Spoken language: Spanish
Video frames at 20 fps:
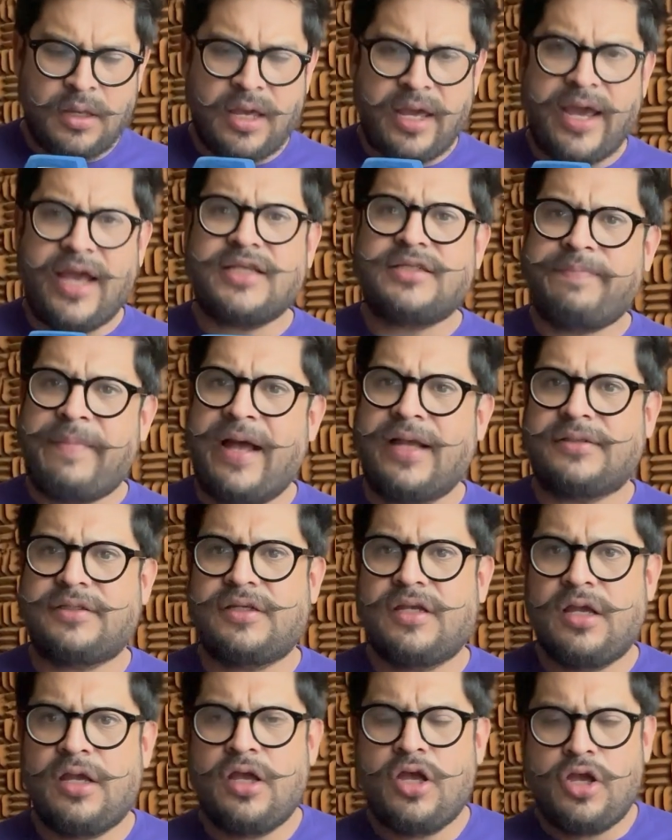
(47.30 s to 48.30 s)
Es
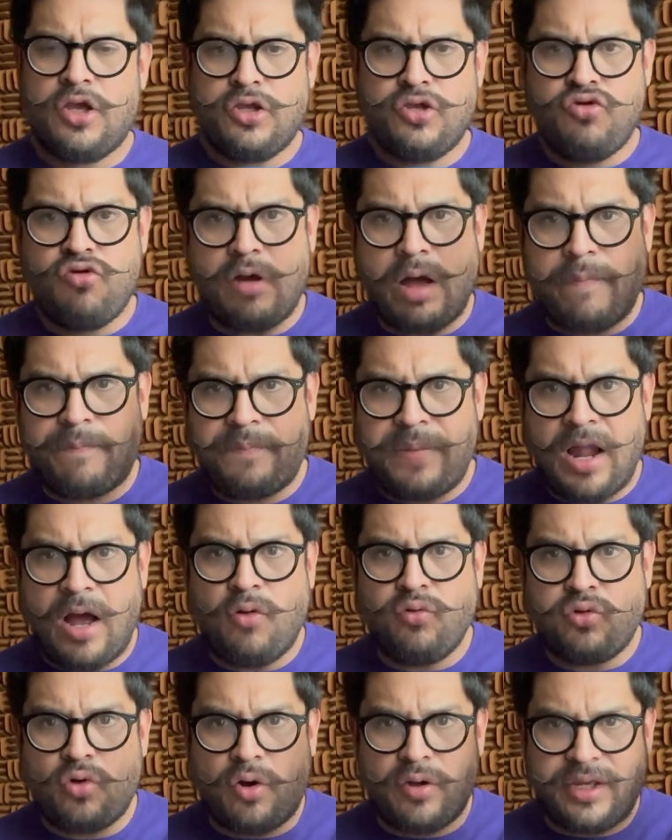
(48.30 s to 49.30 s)
más, yo
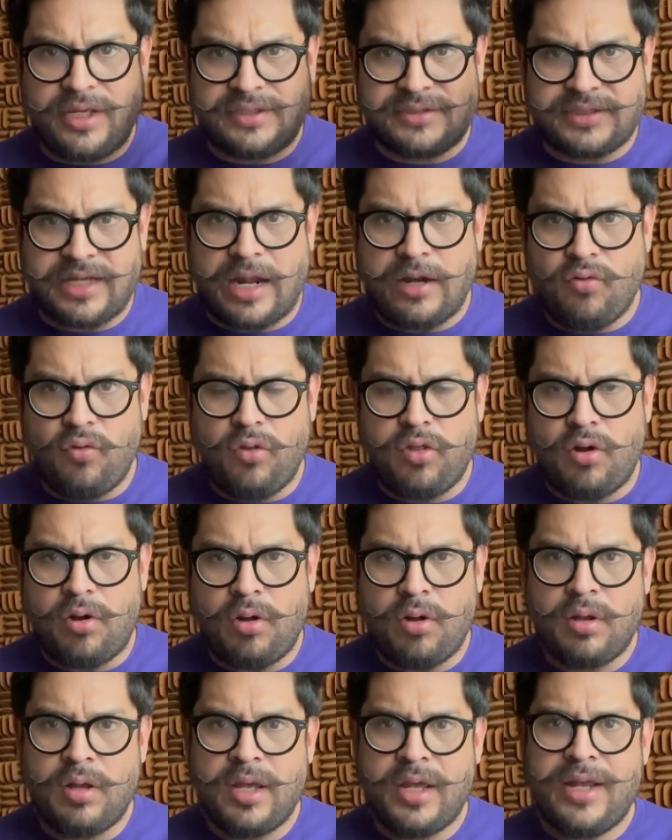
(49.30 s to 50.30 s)
aplaudo y
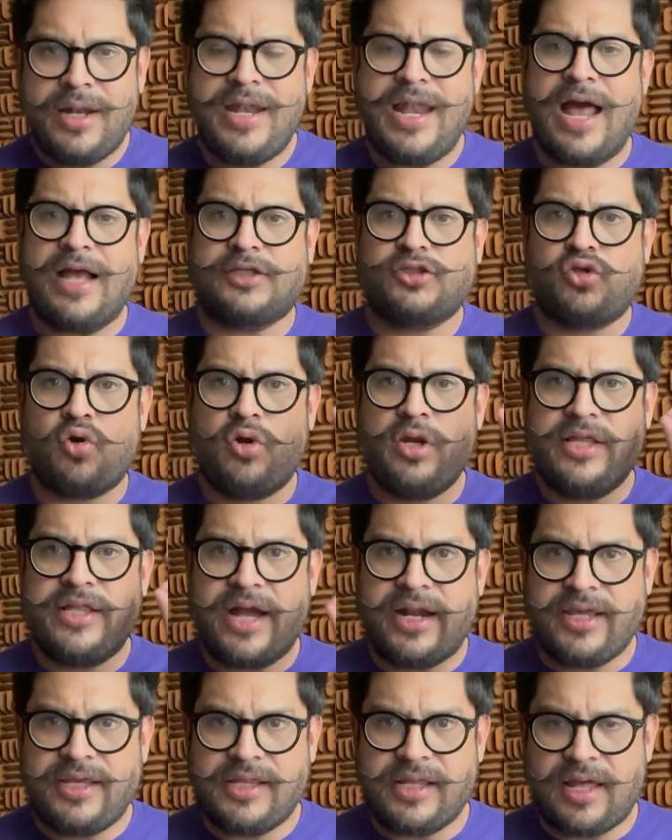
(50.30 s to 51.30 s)
saludo la
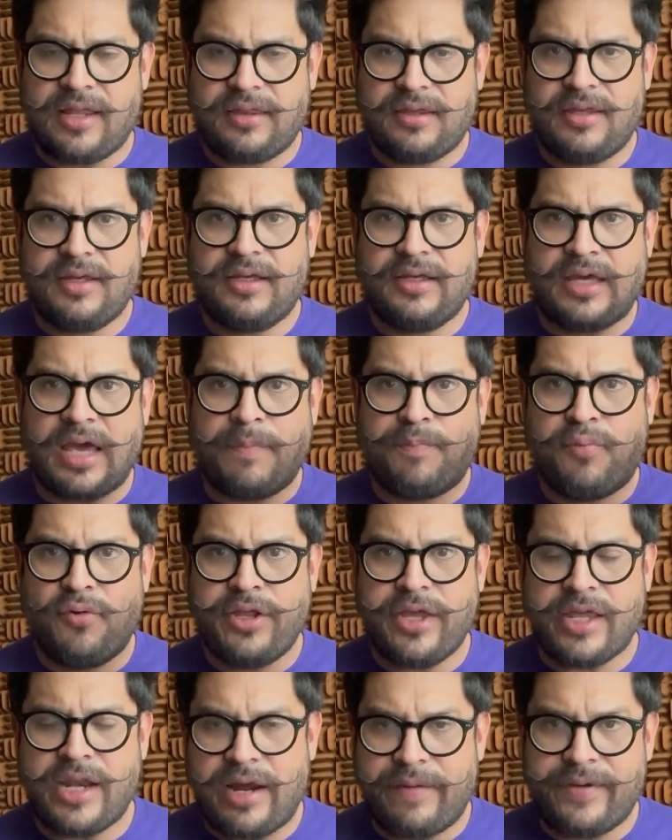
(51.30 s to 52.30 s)
solidaridad que
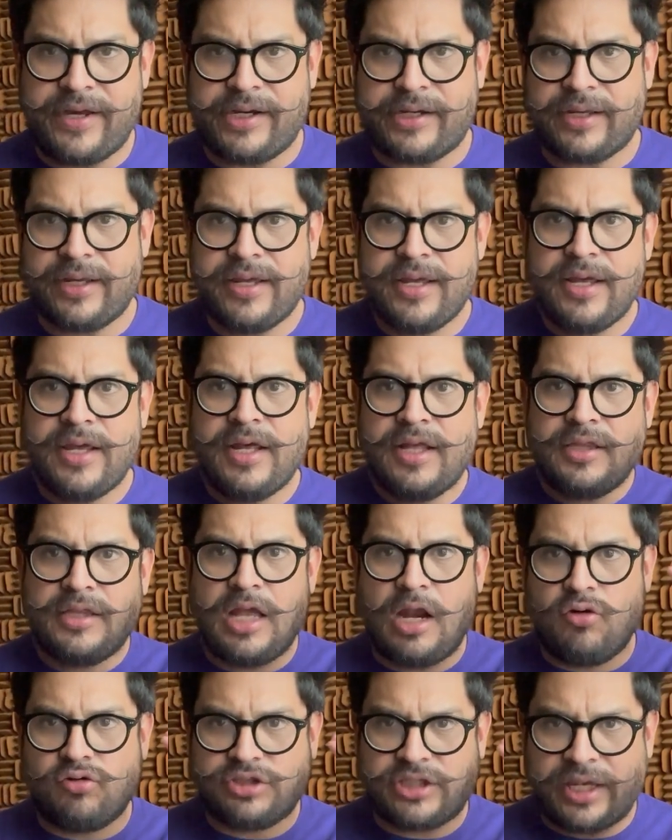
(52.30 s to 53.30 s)
pudiera haber
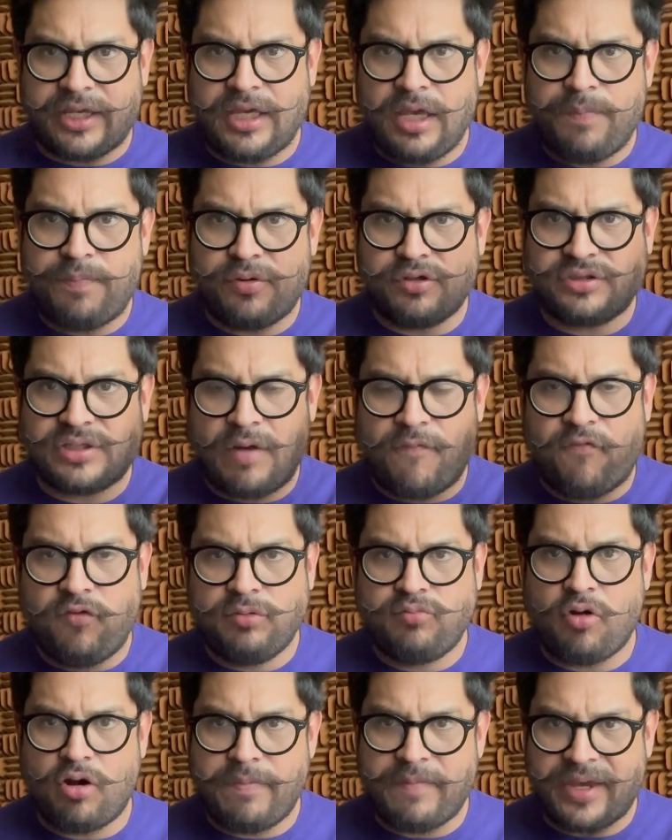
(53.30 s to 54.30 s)
de los equipos del
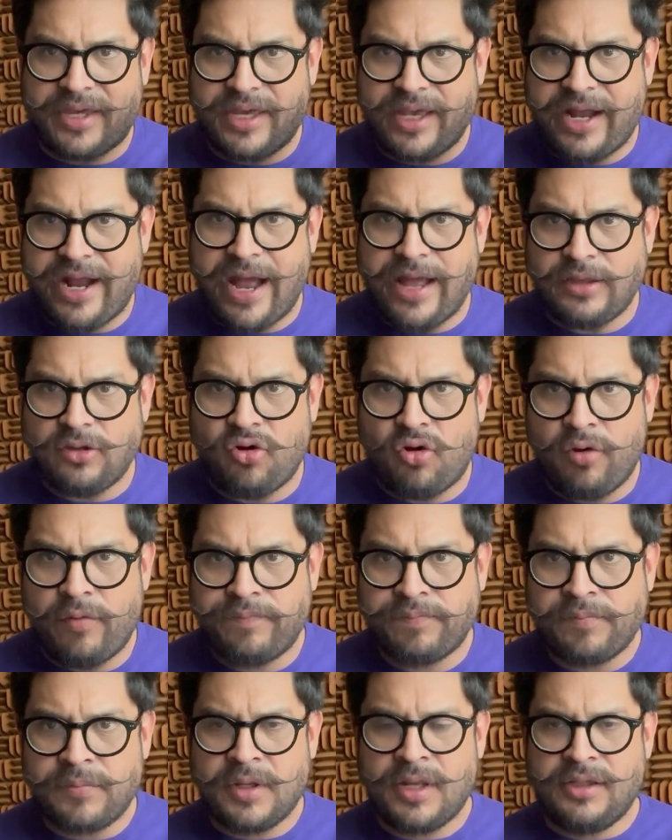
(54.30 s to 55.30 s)
fútbol mexicano
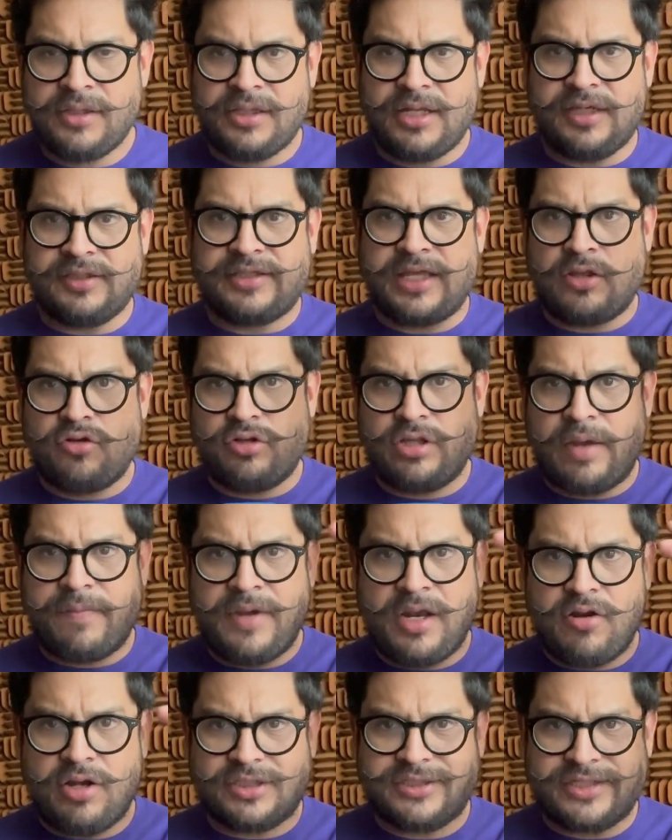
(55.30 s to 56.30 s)
desde don
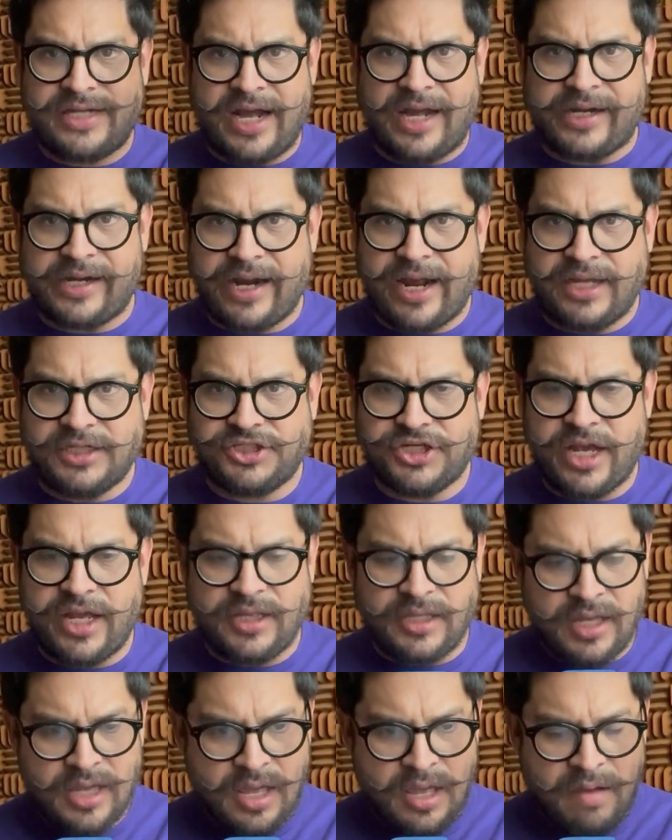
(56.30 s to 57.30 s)
Emilio Azcarra
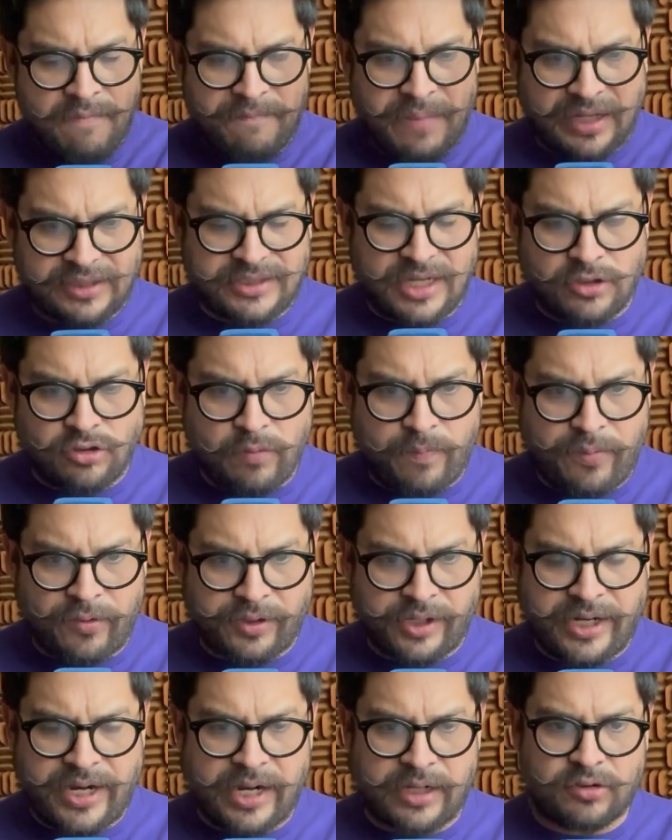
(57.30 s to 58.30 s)
Gallán, pasando por
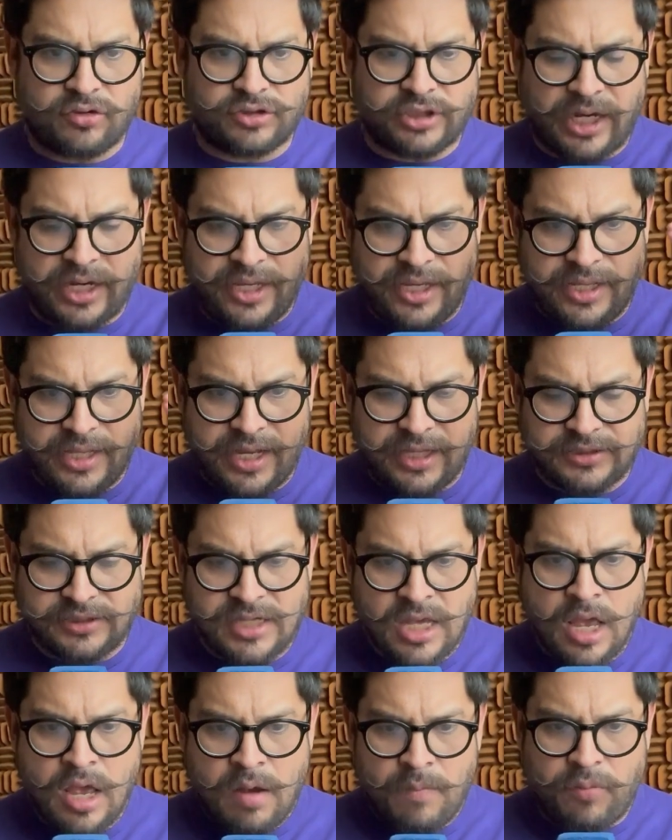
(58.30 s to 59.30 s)
Ricardo Salinas,
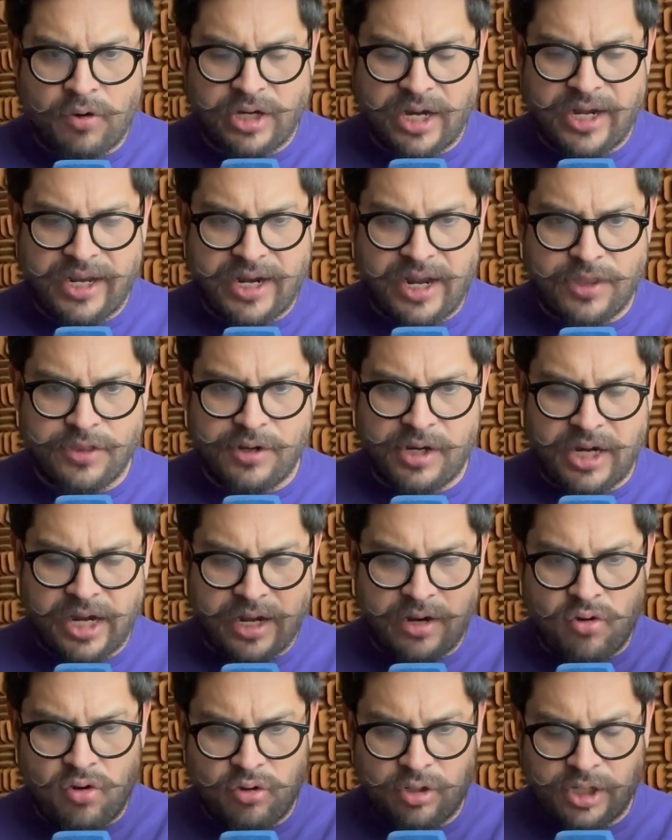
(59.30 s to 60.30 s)
por Alejandro
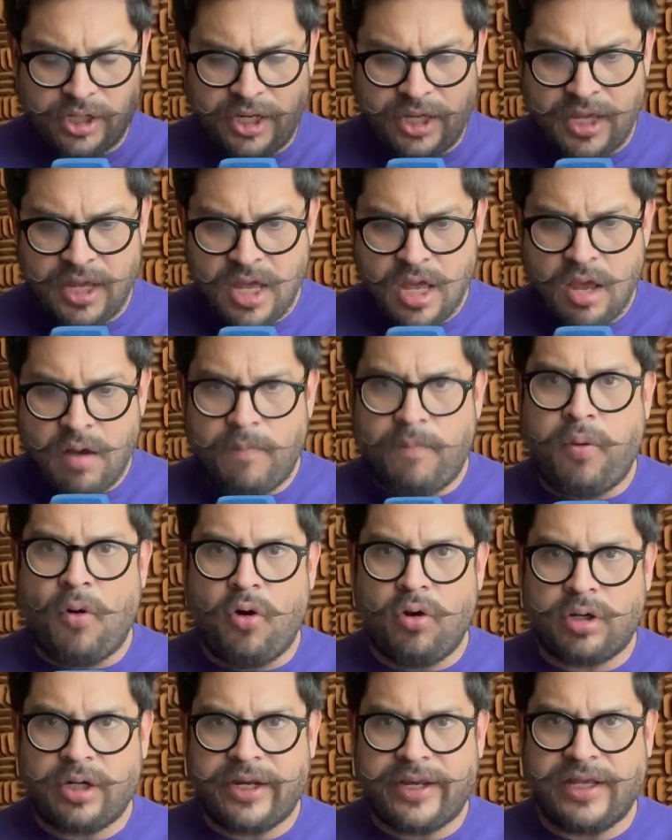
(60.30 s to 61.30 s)
Aragorri,
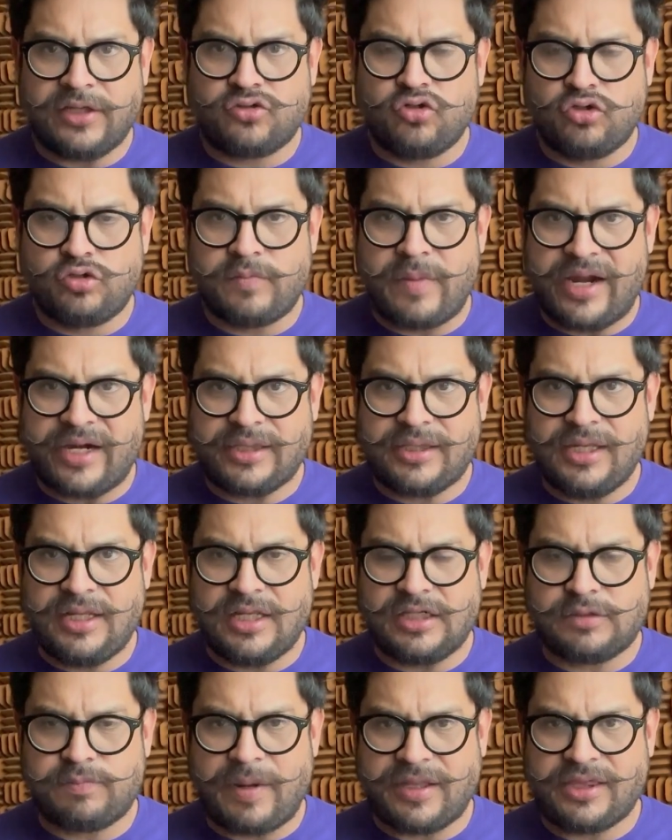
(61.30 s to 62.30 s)
por Jesús
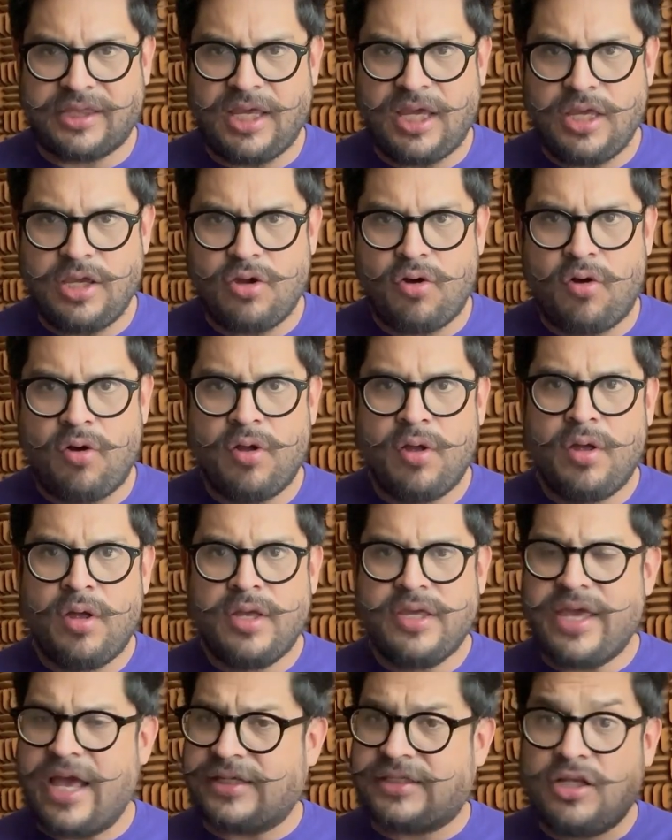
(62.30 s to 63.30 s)
Martínez Patiño,
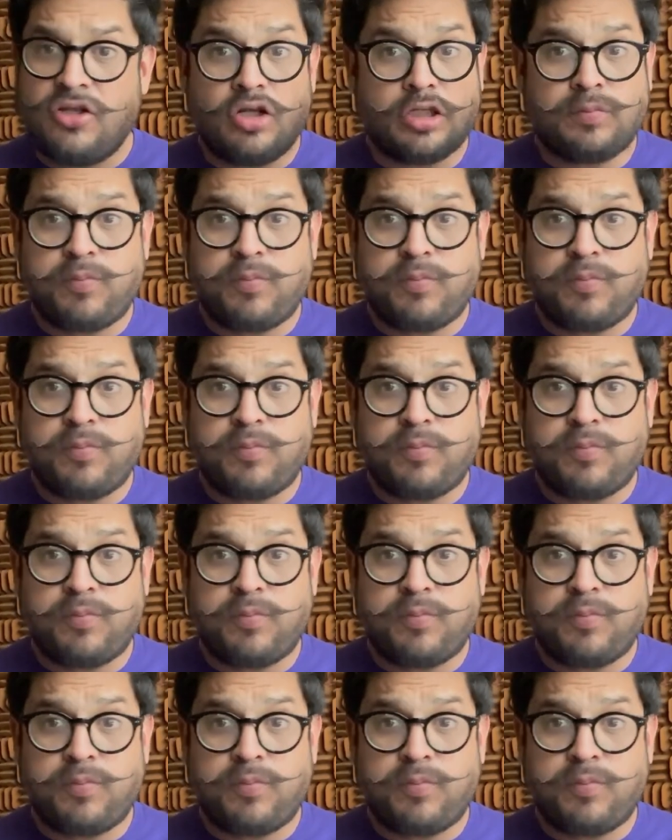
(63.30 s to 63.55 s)
y así nos